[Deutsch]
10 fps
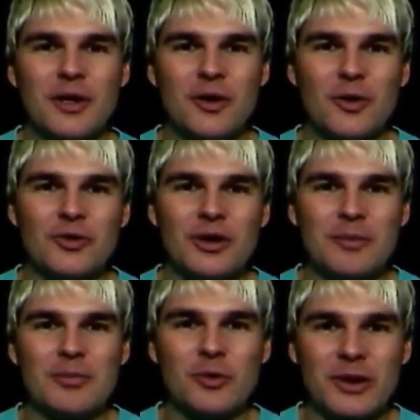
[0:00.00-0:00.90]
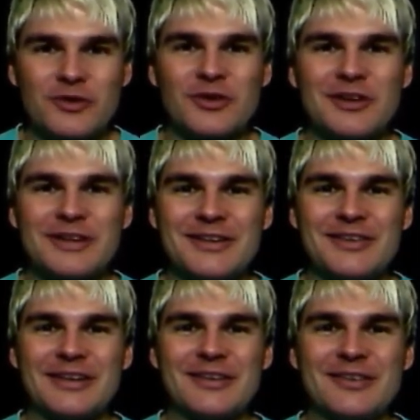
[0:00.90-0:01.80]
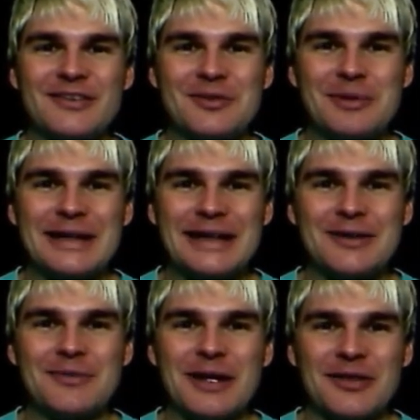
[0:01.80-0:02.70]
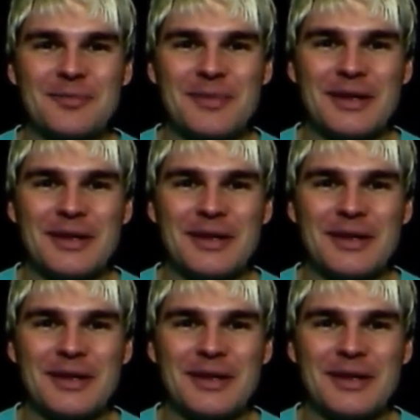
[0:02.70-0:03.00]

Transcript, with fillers: Und besorgen Sie sich das Ding, das ist es wirklich wert.